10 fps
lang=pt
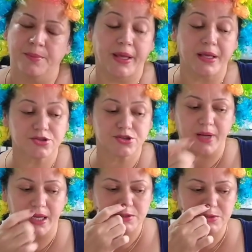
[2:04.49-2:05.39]
Peso
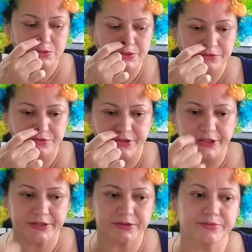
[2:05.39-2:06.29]
demais, gordura no
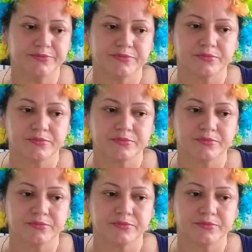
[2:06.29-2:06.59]
fígado.